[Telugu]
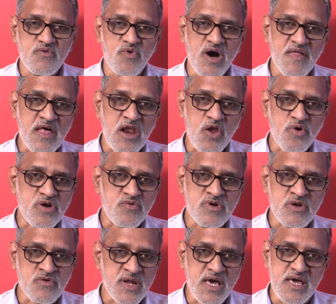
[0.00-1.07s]
వాదనలు కూడా
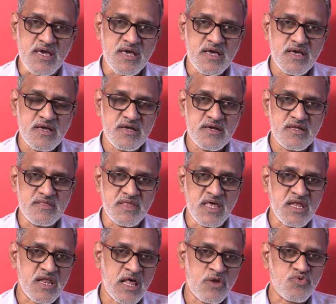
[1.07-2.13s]
కొన్ని ఉన్నాయి
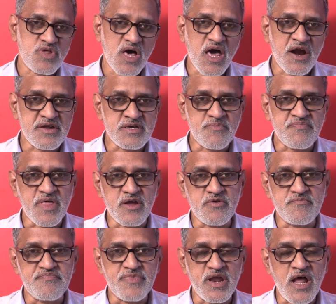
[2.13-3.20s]
దీనికి నేను ఉదాహరణ చెప్తాను
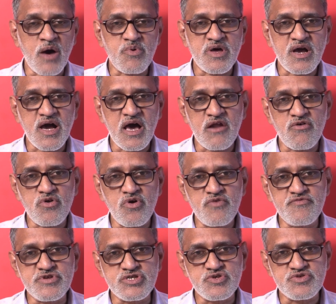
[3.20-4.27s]
రాబోయే కాలంలో
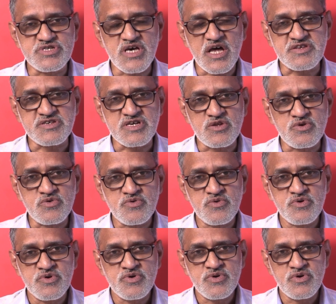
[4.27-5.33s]
విద్యుత్ ఛార్జీలు
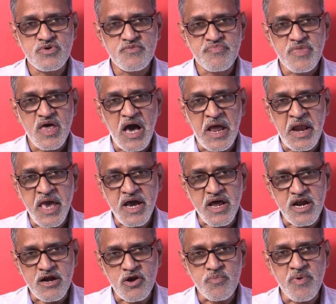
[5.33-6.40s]
అనేక
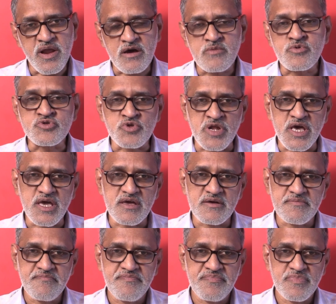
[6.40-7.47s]
రెట్లు పెరగబోతున్నాయి
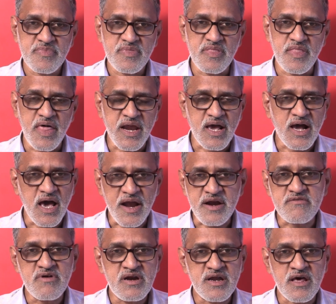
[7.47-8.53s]
దానికి
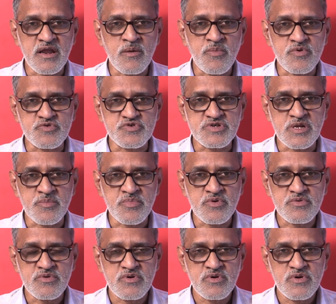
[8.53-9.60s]
కారణం ఏంటన్నప్పుడు చూసినప్పుడు
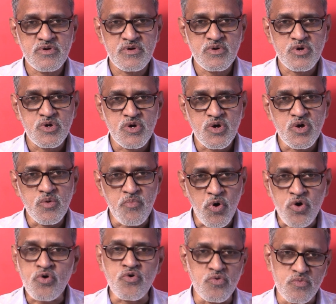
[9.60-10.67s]

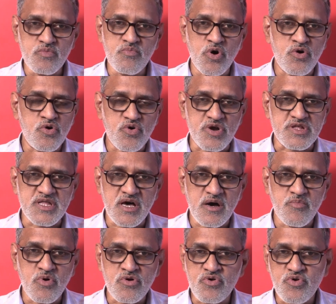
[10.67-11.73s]
బొగ్గు బొగ్గు కొరత
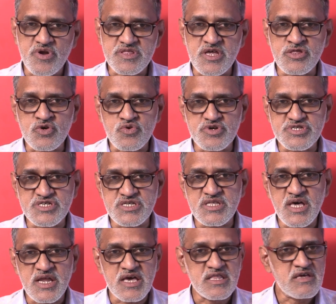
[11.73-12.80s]
బొగ్గు కొరత ఎందుకు
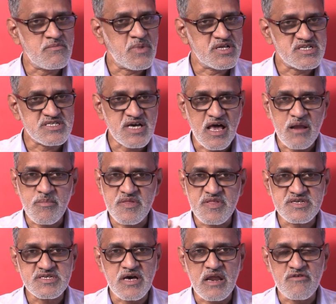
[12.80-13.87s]
వచ్చింది అనేది ఈ మధ్య
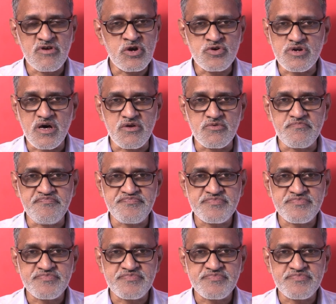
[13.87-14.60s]
చాలామంది చాలా వినుంటారు